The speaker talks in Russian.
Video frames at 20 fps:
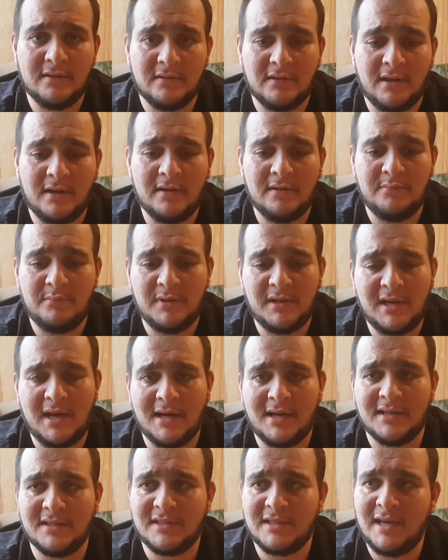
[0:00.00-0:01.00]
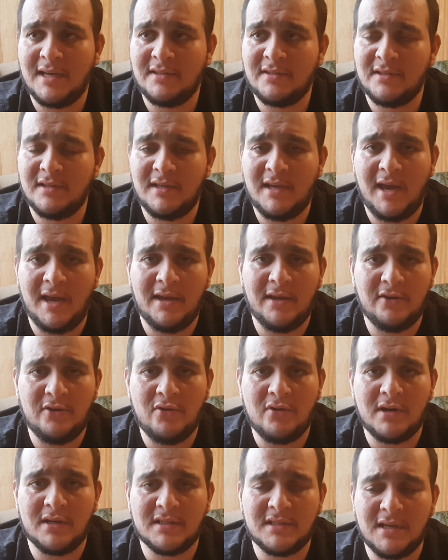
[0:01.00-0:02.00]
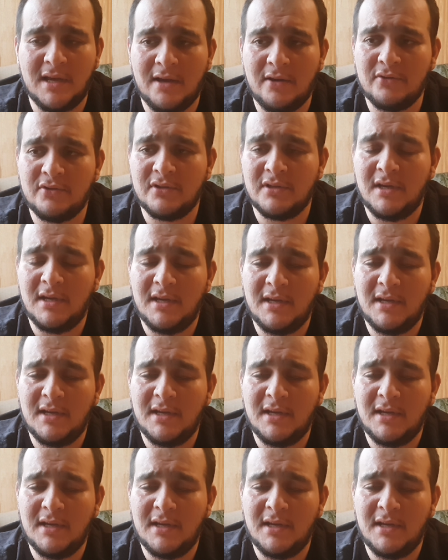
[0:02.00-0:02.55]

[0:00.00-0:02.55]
да, меня касается, я ее касаюсь.